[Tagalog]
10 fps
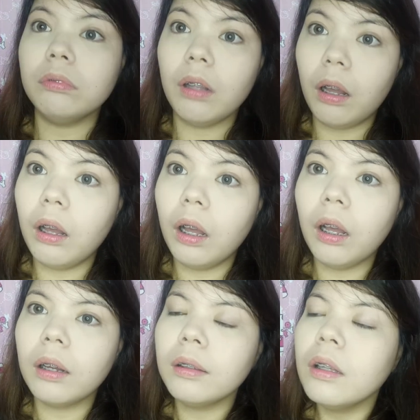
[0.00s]

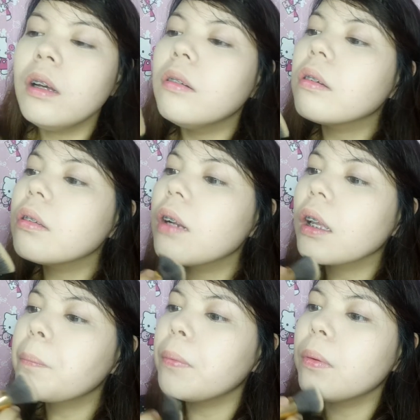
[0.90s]
na. Huwag nyo
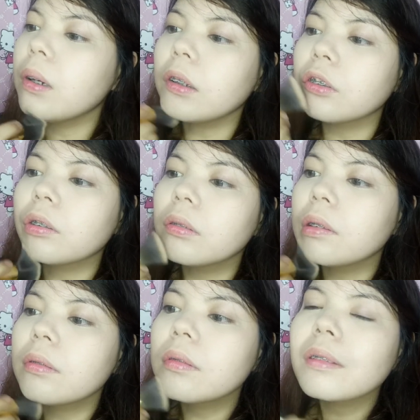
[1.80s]
nang i-push.
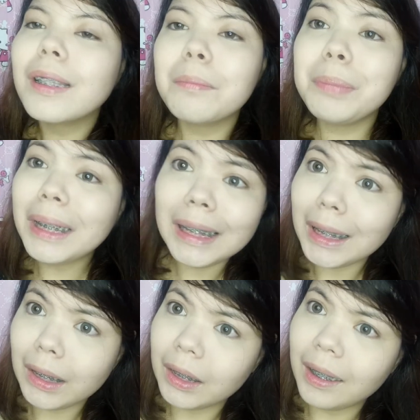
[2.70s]
Been
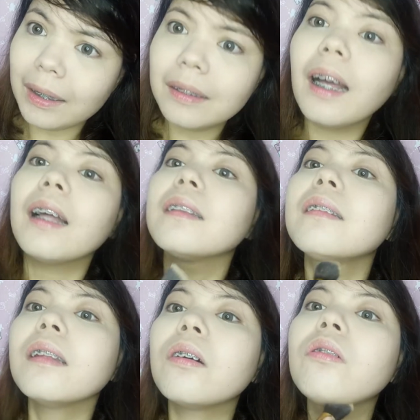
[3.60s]
there than that.
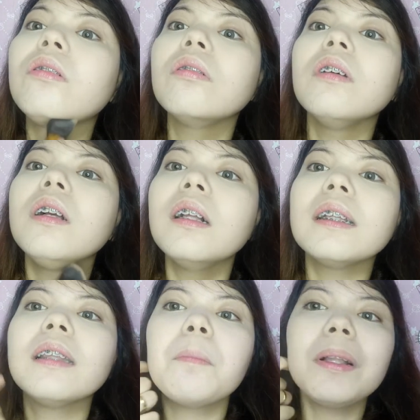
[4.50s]
Nako.
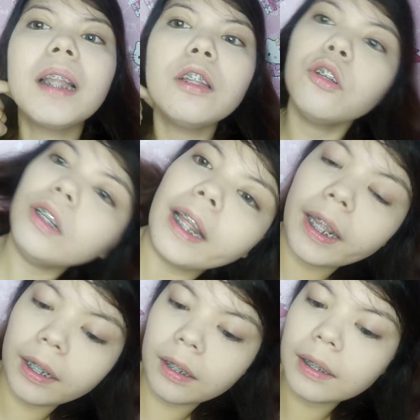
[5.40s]
Ipantay nyo yung
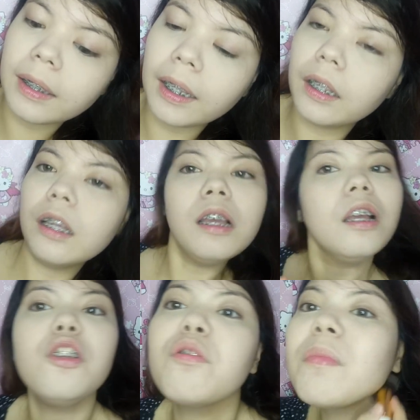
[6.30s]
leeg kasi
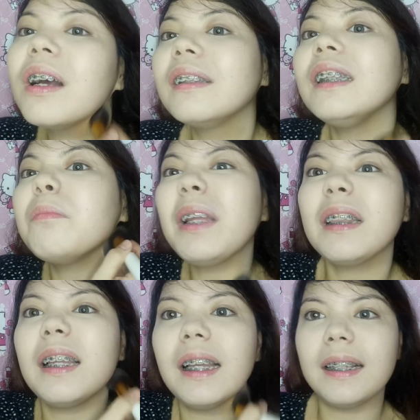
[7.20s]
yung mga
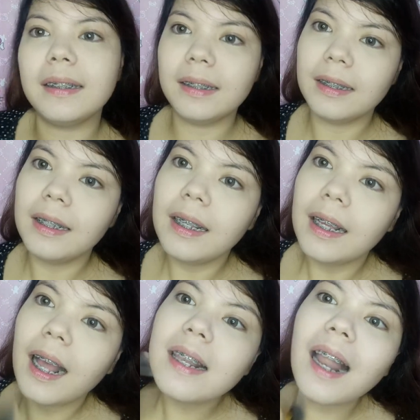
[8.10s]
seatmate na yan,
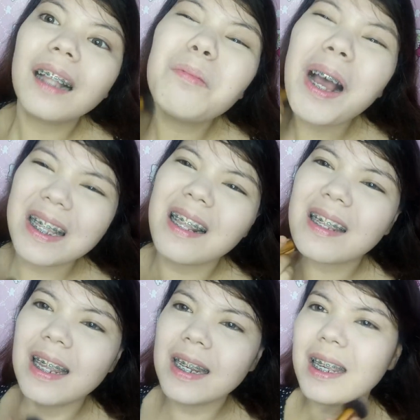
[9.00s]
ang lakas ng
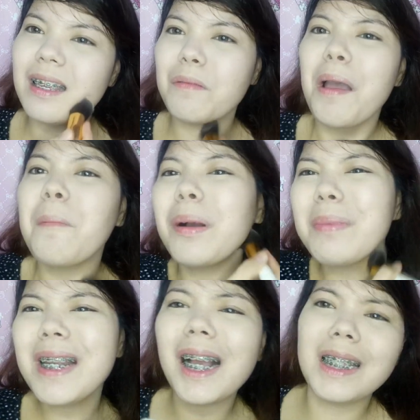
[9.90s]
asar niyan yun. Eh
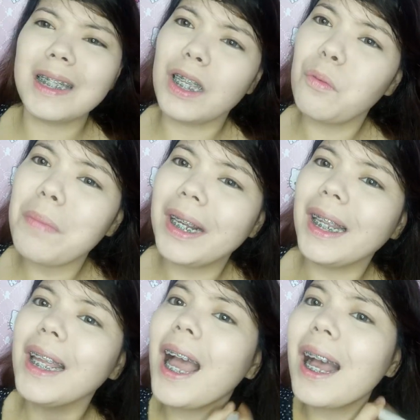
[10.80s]
pag may nakita sa yung
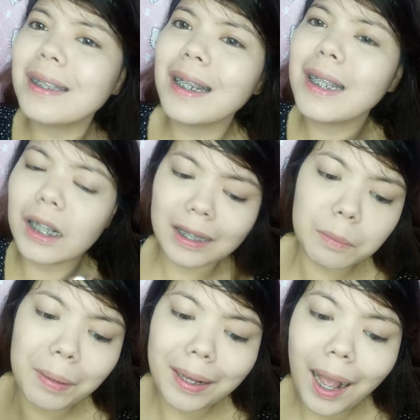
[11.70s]
mali, aasarin ka
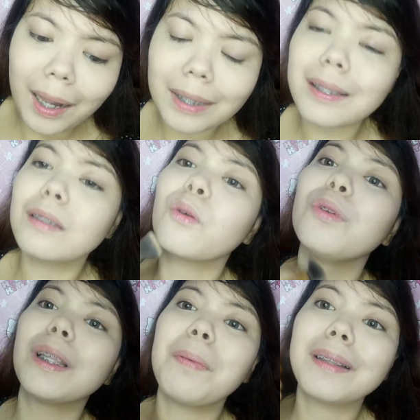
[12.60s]
kasi pagkakalat sa
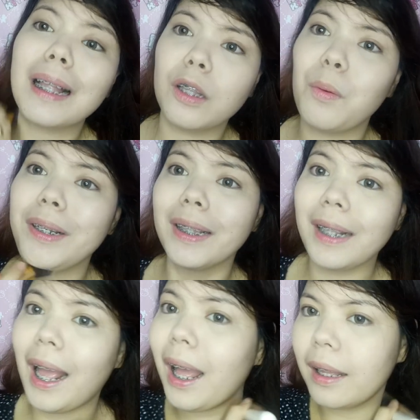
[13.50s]
school tapos pagtatawanan
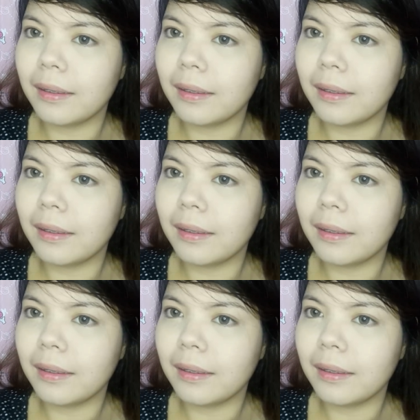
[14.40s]
ka.